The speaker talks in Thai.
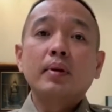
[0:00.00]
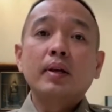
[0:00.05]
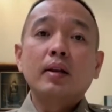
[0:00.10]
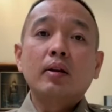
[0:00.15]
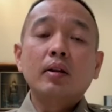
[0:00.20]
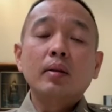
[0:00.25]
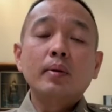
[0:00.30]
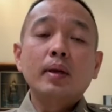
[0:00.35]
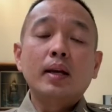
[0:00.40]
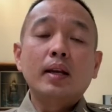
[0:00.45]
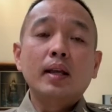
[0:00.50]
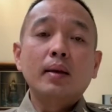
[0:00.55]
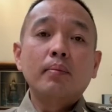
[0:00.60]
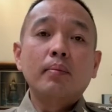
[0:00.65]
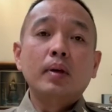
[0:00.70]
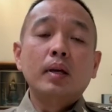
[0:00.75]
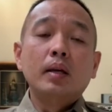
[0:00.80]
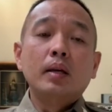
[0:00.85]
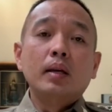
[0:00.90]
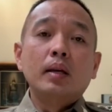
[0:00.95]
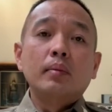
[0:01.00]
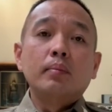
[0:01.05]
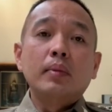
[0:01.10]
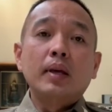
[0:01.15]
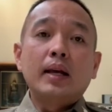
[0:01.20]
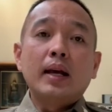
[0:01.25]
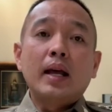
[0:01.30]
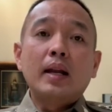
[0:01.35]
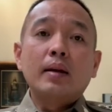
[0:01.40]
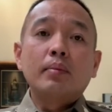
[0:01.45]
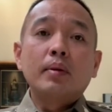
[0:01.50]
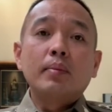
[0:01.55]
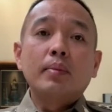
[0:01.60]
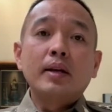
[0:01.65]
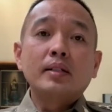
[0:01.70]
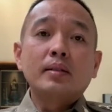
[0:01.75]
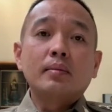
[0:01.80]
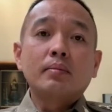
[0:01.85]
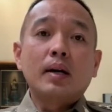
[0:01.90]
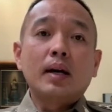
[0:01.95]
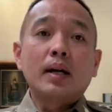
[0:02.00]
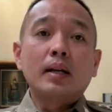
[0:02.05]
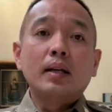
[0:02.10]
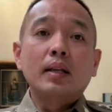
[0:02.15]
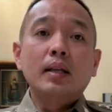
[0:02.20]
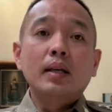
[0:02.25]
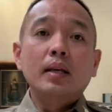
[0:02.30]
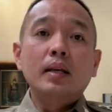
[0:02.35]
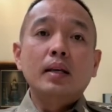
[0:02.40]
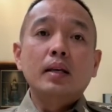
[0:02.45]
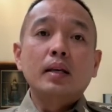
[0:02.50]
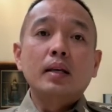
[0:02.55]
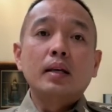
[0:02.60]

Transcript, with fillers: ปีแล้วที่มีคลิปมีการมีเพศสัมพันธ์ที่